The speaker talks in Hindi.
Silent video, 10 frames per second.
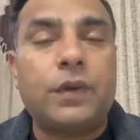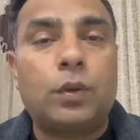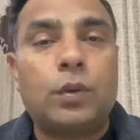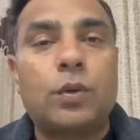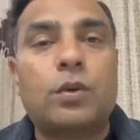
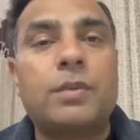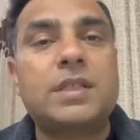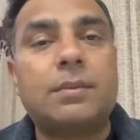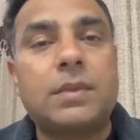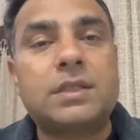लोगों को मैं
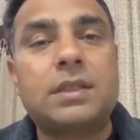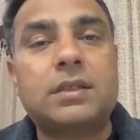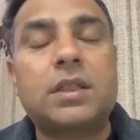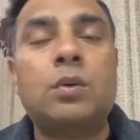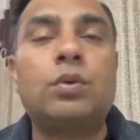समझ
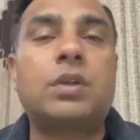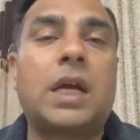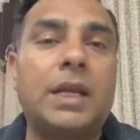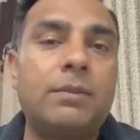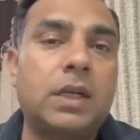सकता हूं
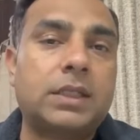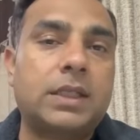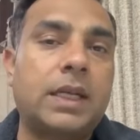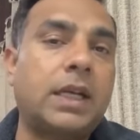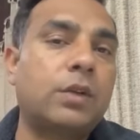टाइम
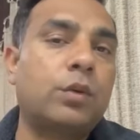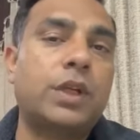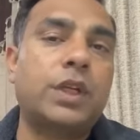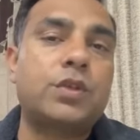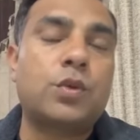लगता है
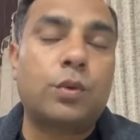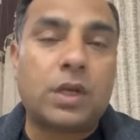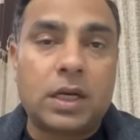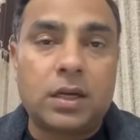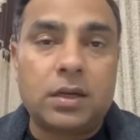क्योंकि
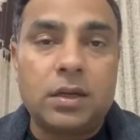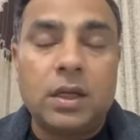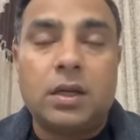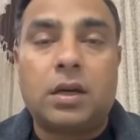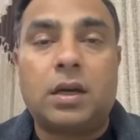छोटा
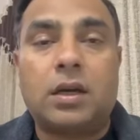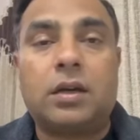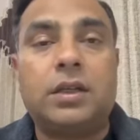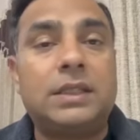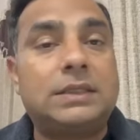
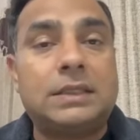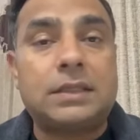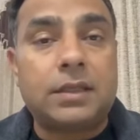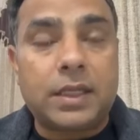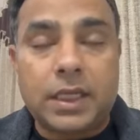
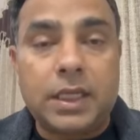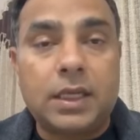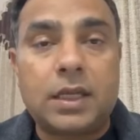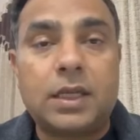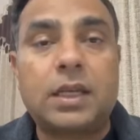डिसीजन नहीं
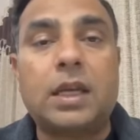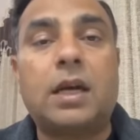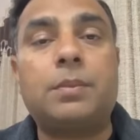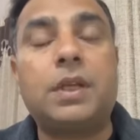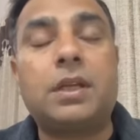है कि
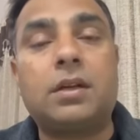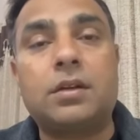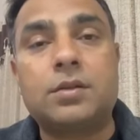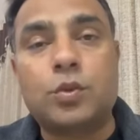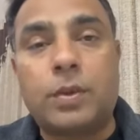आप
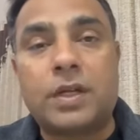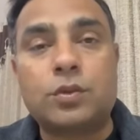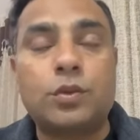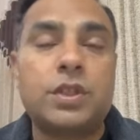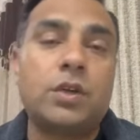सुबह
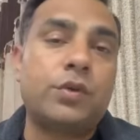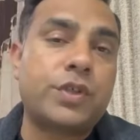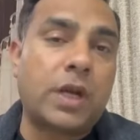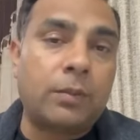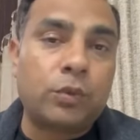सोचें और
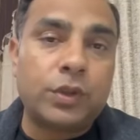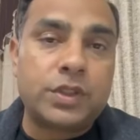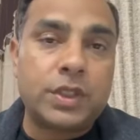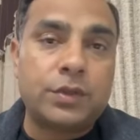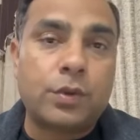शाम को
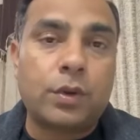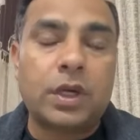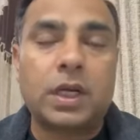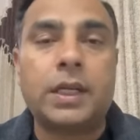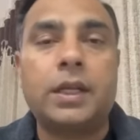इस चीज को
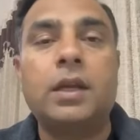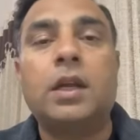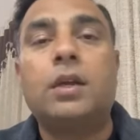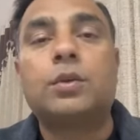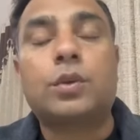कर लें
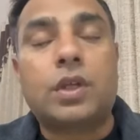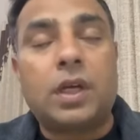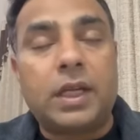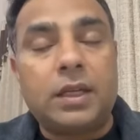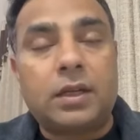तो
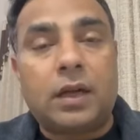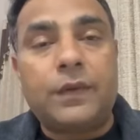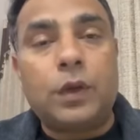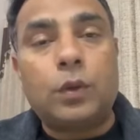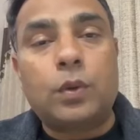कई
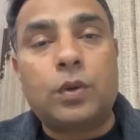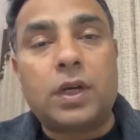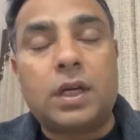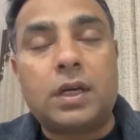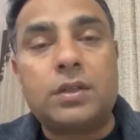काफी लोगों
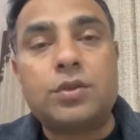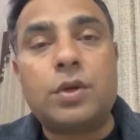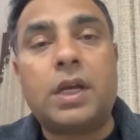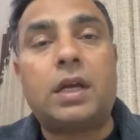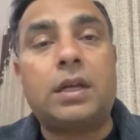का जो
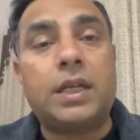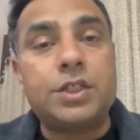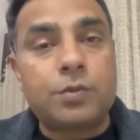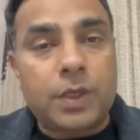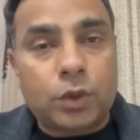है
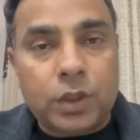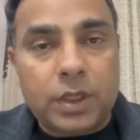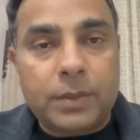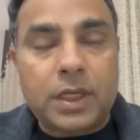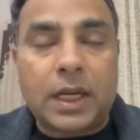अरेंजमेंट
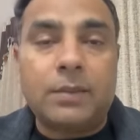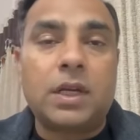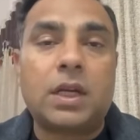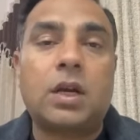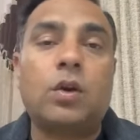होने में टाइम
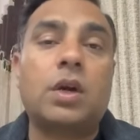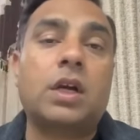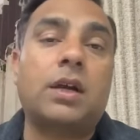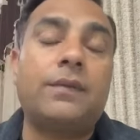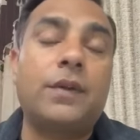लगा होगा
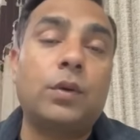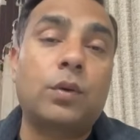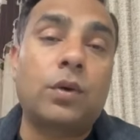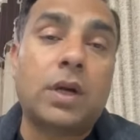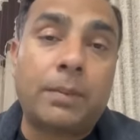काफी
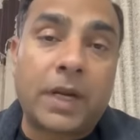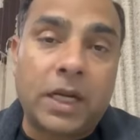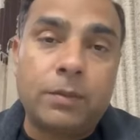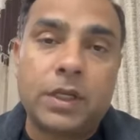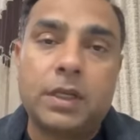लोगों का
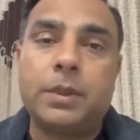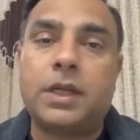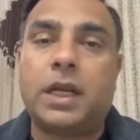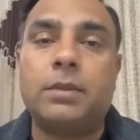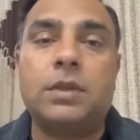माइंड बनने में
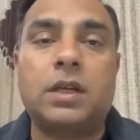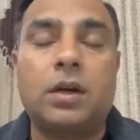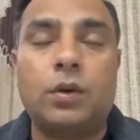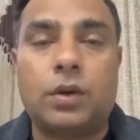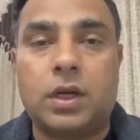टाइम लगा
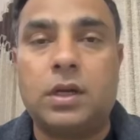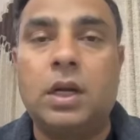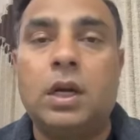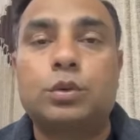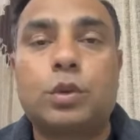होगा
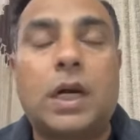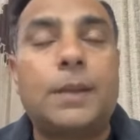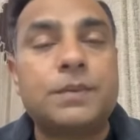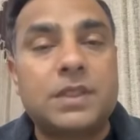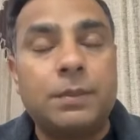तो
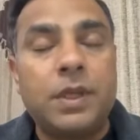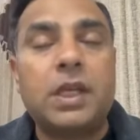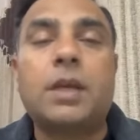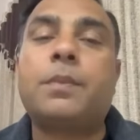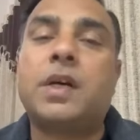आप सभी
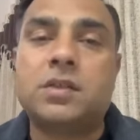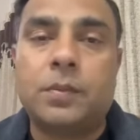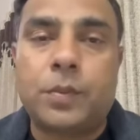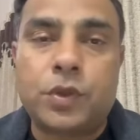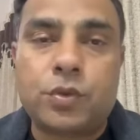के पास
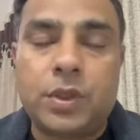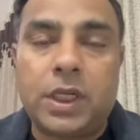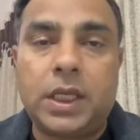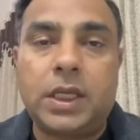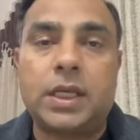
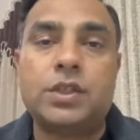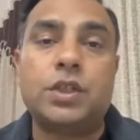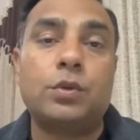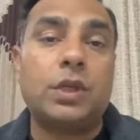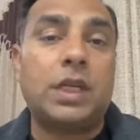अपॉर्चुनिटी है
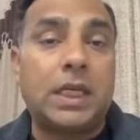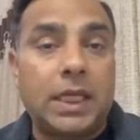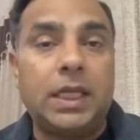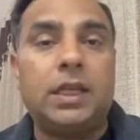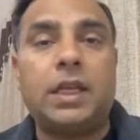जिन्होंने
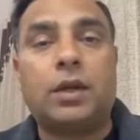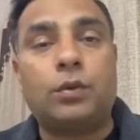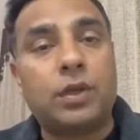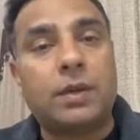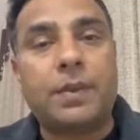नहीं लिया है
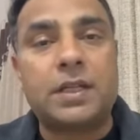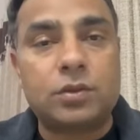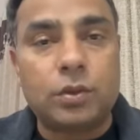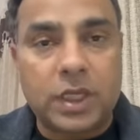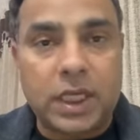उनके पास
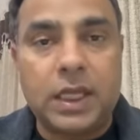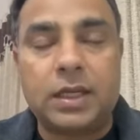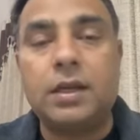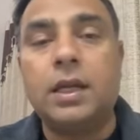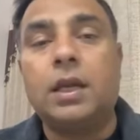तो है ही
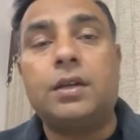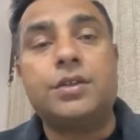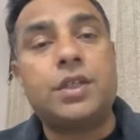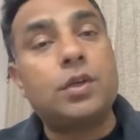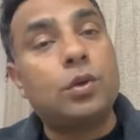है
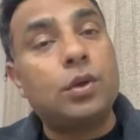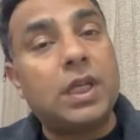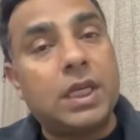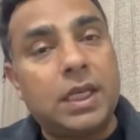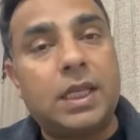जिन्होंने
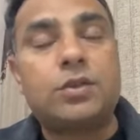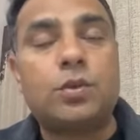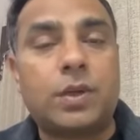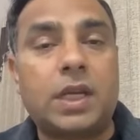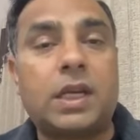ले
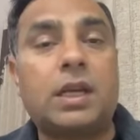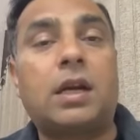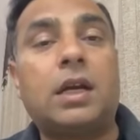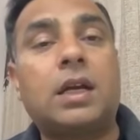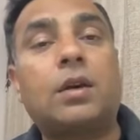चुके हैं
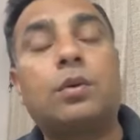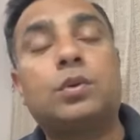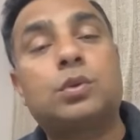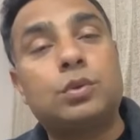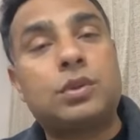अगर
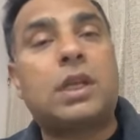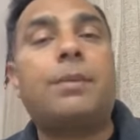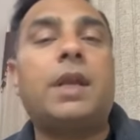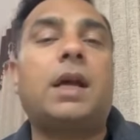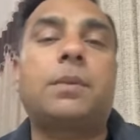दूसरा
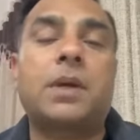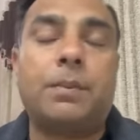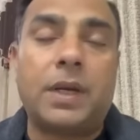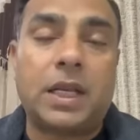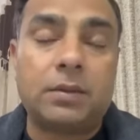भी आपका
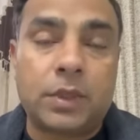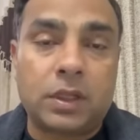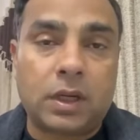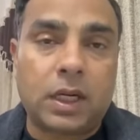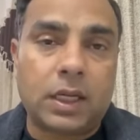प्लान
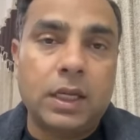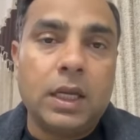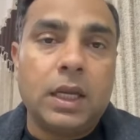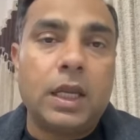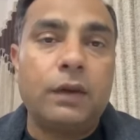बन रहा है
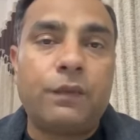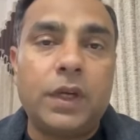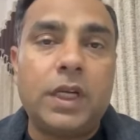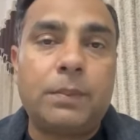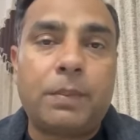
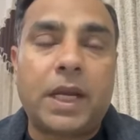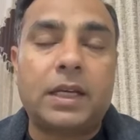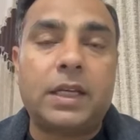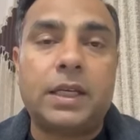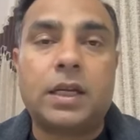इन्फिनिटी पैक
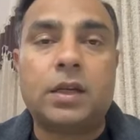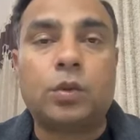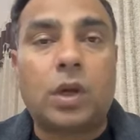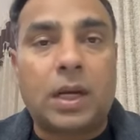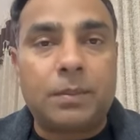लेने का
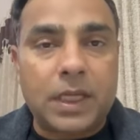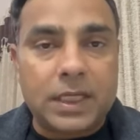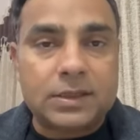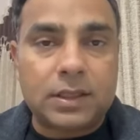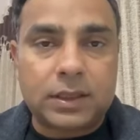तो आप
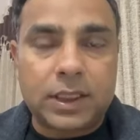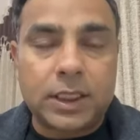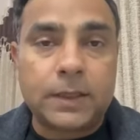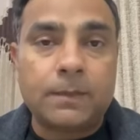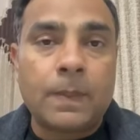ले सकते हैं